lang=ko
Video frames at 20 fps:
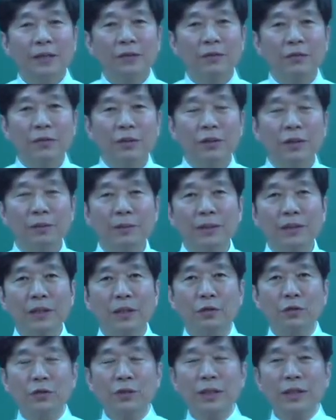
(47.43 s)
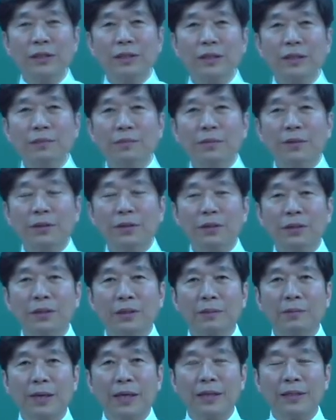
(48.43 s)
우리 일반 자동차 할 때는 뭐
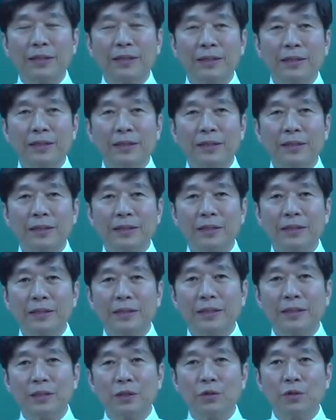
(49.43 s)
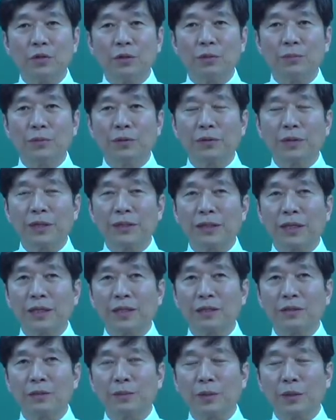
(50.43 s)
그렇게 많이 이론이 필요하지
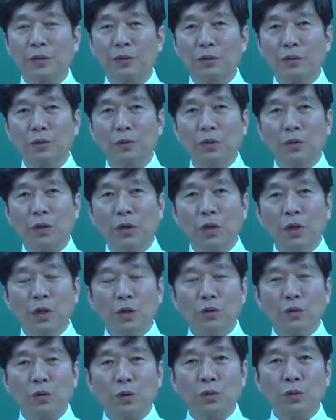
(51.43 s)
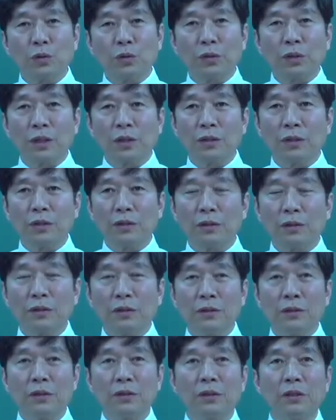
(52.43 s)
않겠지만 그래도
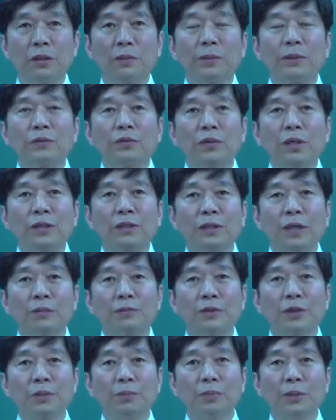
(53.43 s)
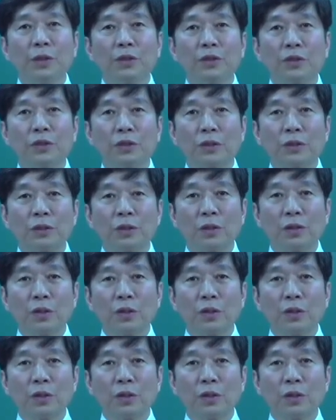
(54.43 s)
전동차는 일반적으로 한 3천 명씩